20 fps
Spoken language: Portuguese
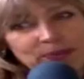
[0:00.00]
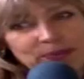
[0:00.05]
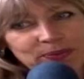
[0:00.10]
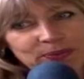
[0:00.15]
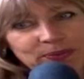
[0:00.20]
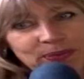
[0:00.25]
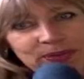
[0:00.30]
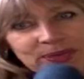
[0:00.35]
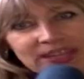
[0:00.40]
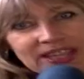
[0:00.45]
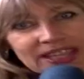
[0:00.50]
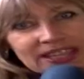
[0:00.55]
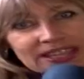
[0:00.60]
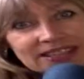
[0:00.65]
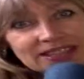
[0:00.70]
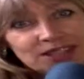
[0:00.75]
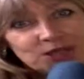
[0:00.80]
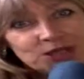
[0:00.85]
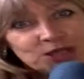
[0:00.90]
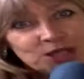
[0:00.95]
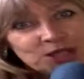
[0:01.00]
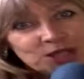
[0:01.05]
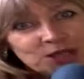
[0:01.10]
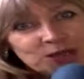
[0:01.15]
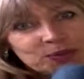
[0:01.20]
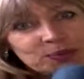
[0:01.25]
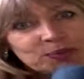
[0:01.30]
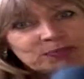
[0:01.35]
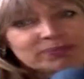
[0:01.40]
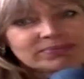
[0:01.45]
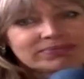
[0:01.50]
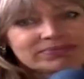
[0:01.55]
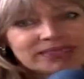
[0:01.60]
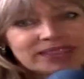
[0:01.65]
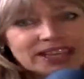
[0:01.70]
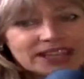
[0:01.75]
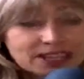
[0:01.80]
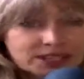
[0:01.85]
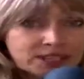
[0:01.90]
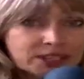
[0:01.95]
Bom, meu interesse surgiu
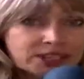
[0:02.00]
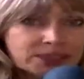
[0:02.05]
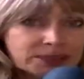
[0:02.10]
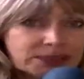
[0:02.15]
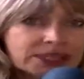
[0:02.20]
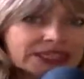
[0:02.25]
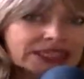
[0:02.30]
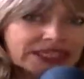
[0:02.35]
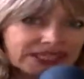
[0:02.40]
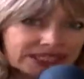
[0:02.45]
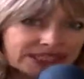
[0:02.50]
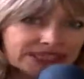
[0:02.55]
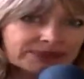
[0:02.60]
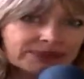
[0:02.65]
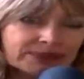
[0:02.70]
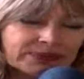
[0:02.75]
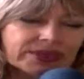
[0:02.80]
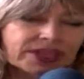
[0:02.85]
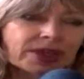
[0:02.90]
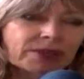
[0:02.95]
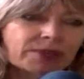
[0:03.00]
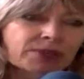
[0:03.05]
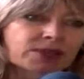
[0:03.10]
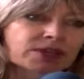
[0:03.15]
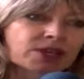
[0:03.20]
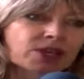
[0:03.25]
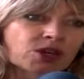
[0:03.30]
desde menina, né?